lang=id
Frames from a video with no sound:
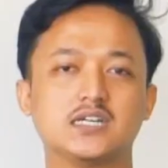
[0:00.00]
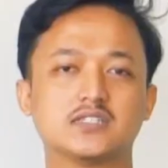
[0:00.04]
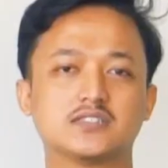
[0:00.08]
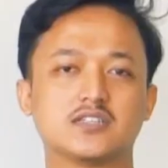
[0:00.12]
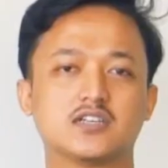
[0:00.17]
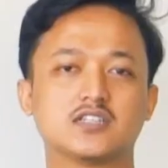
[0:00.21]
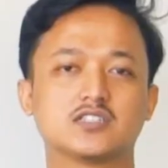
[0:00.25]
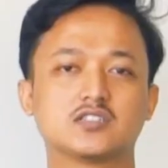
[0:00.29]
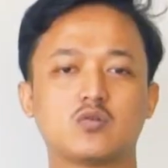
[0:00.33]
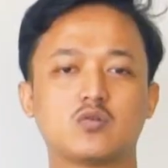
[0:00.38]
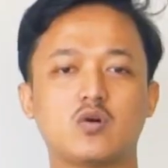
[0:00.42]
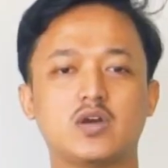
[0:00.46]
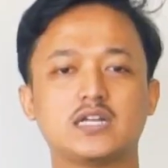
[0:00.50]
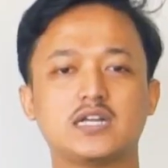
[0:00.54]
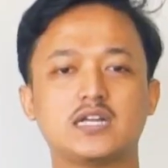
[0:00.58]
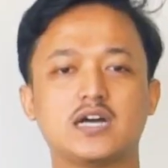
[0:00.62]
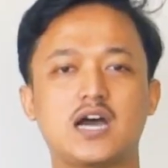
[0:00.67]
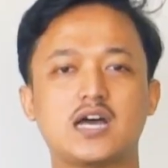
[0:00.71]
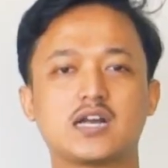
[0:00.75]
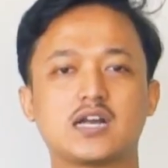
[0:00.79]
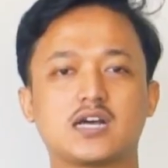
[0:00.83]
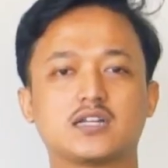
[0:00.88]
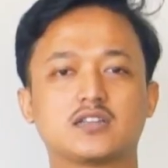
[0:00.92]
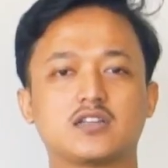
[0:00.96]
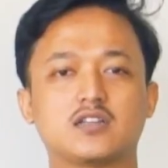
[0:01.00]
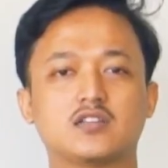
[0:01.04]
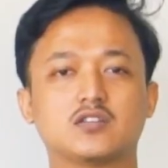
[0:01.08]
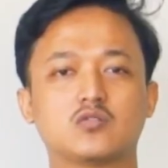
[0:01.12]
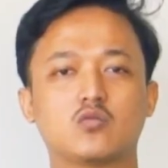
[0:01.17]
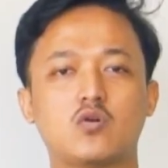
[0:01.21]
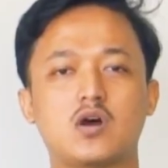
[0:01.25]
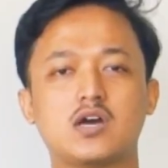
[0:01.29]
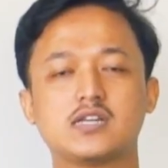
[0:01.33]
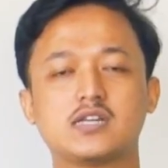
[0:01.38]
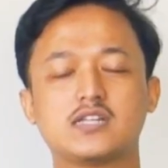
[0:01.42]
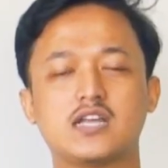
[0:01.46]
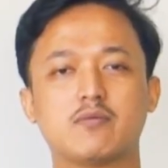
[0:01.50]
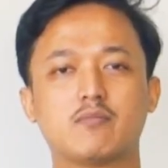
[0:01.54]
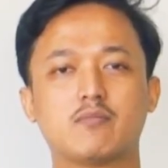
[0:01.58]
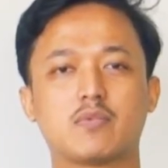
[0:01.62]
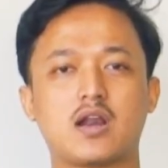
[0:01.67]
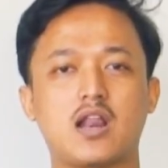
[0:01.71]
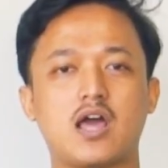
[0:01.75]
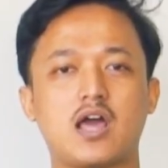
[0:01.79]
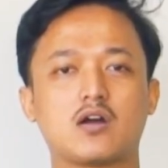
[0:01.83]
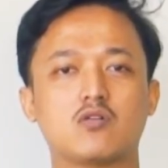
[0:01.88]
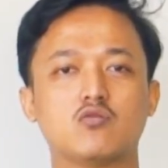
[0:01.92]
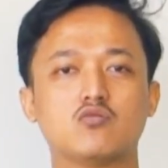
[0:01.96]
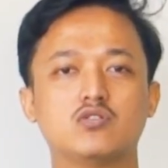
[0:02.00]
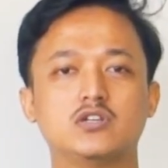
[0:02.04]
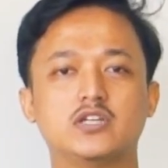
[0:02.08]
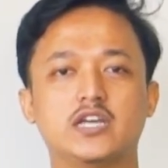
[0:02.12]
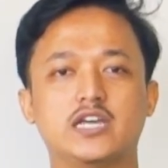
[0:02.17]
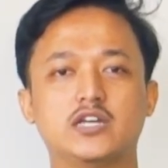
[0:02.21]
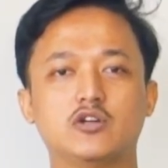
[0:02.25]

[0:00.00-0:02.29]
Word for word: sesuai dengan ketentuan yang berlaku di